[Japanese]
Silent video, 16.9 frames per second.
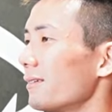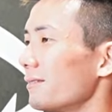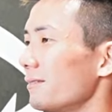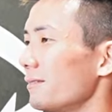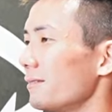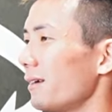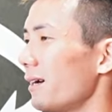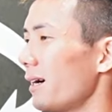
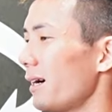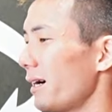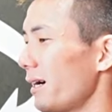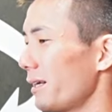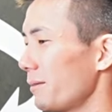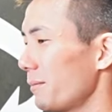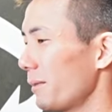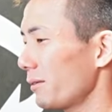う
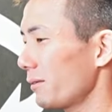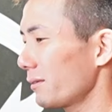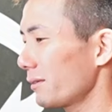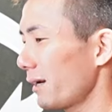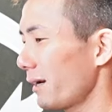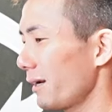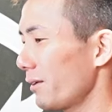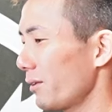わ今の
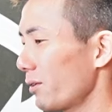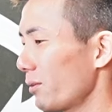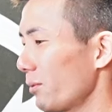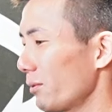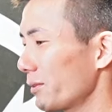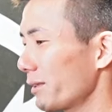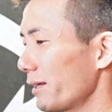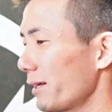体力
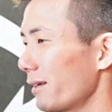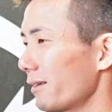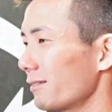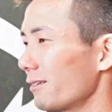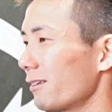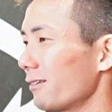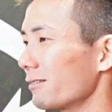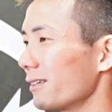持ってかれ
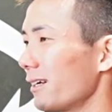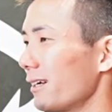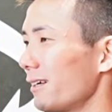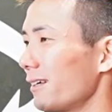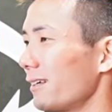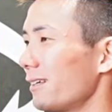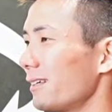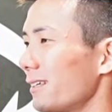るだろう
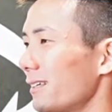な